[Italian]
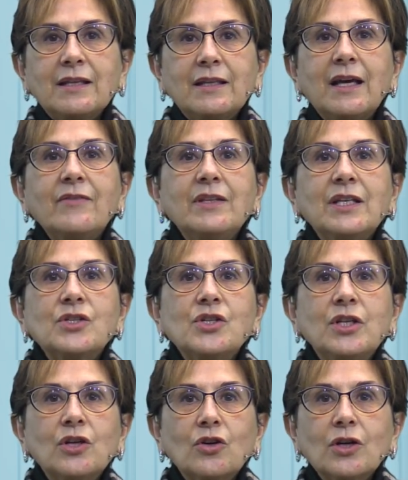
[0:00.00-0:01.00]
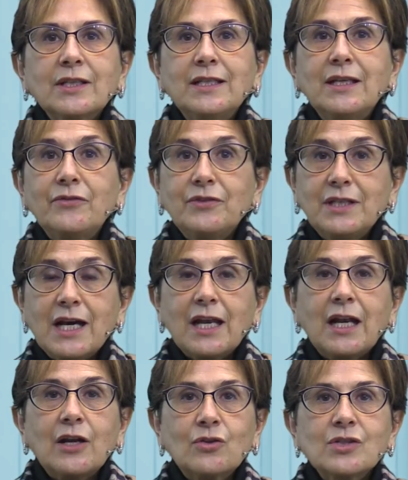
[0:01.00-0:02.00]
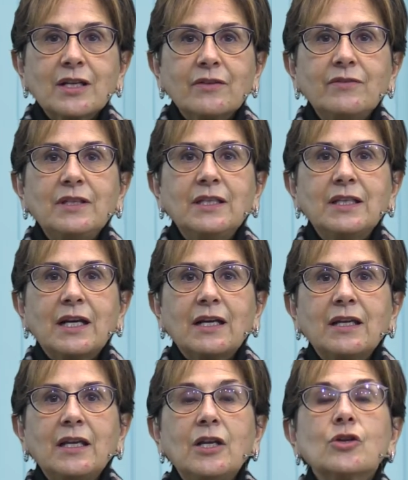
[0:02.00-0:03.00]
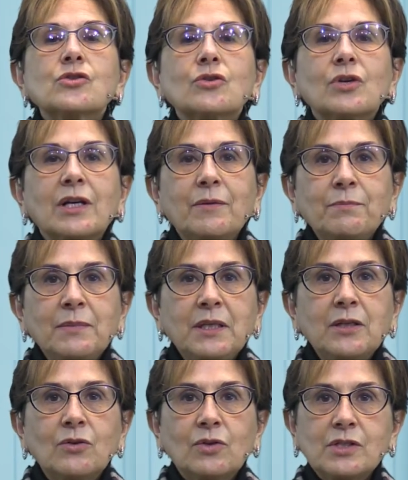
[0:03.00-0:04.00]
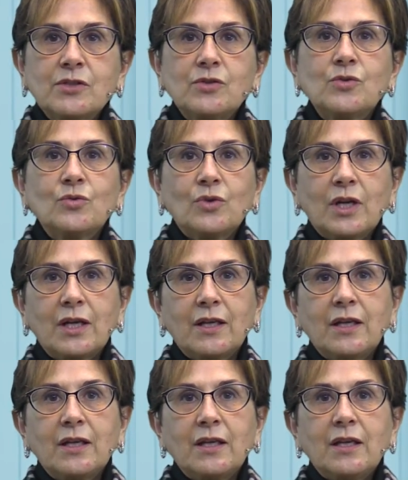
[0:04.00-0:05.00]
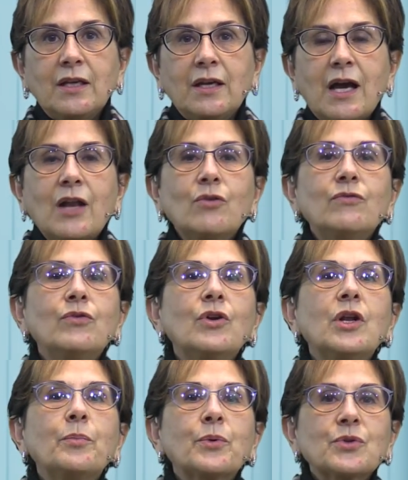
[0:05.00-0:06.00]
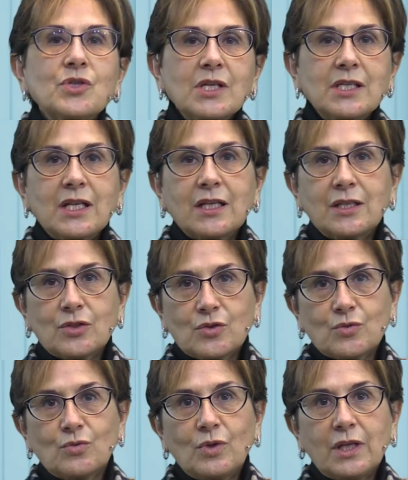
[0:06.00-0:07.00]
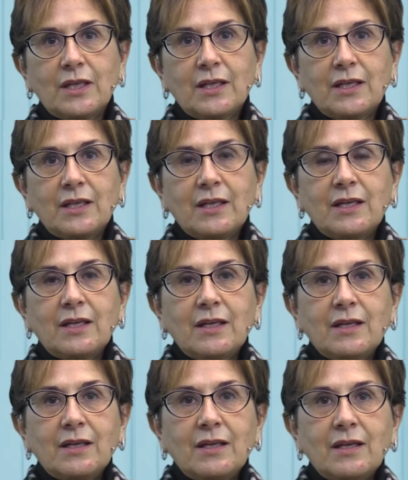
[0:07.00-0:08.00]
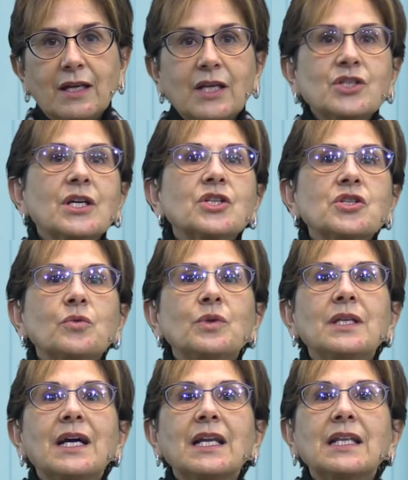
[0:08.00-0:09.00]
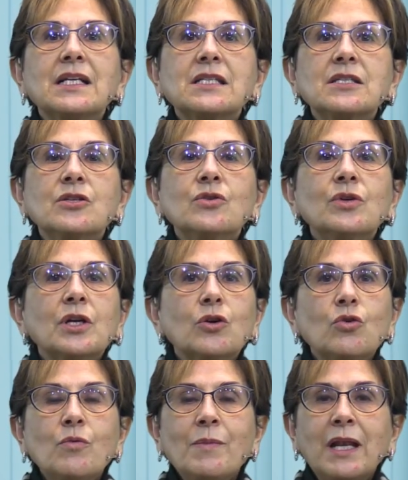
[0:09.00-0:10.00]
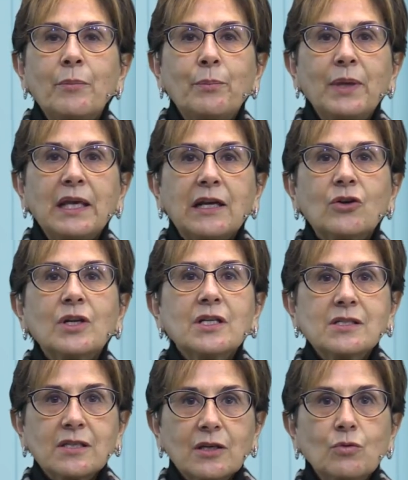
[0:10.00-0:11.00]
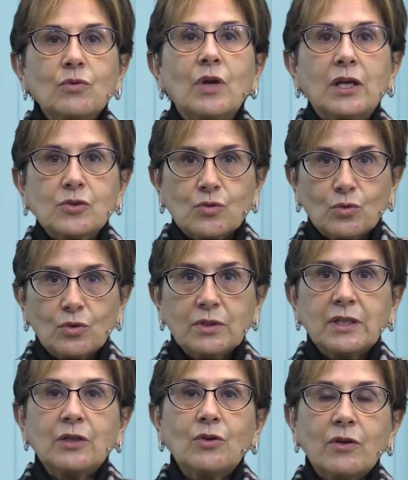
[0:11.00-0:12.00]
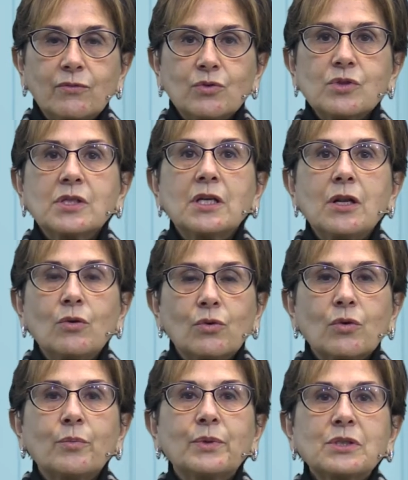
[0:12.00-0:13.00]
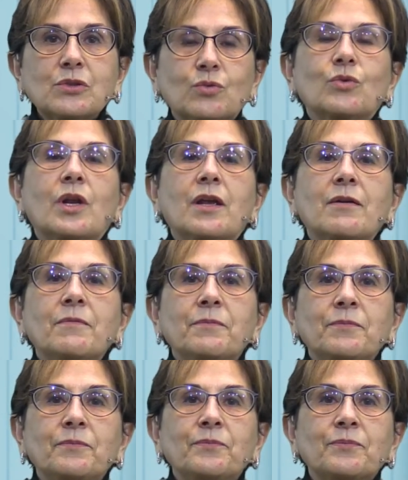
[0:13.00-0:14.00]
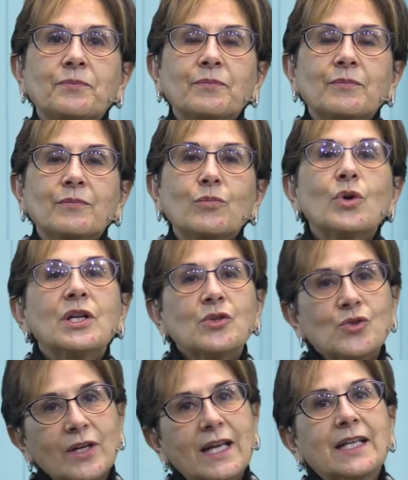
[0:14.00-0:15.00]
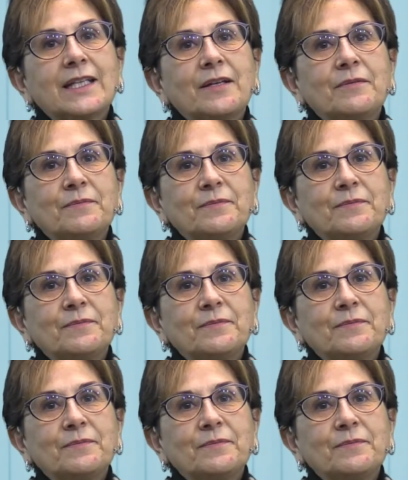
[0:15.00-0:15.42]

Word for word: Davide ci ricorda di affidare la nostra vita, il nostro cammino al Signore, a non voler procedere da soli, a lasciarci guidare dal Signore come le pecore seguono e ascoltano voce del loro pastore. Buona giornata.